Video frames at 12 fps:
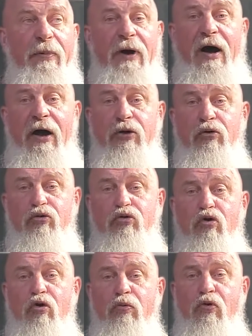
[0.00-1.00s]
по
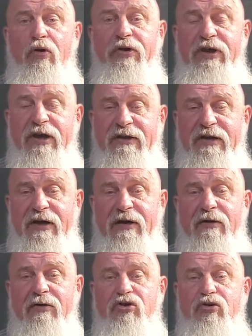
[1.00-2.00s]
Ютубу,
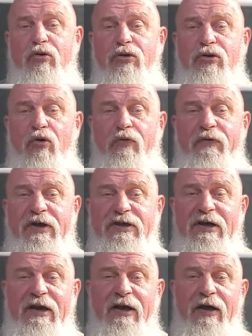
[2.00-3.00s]
где-то что-то
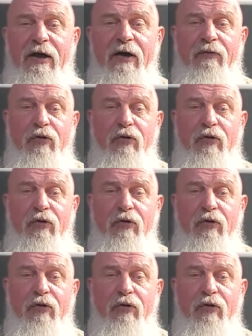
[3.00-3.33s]
увидели,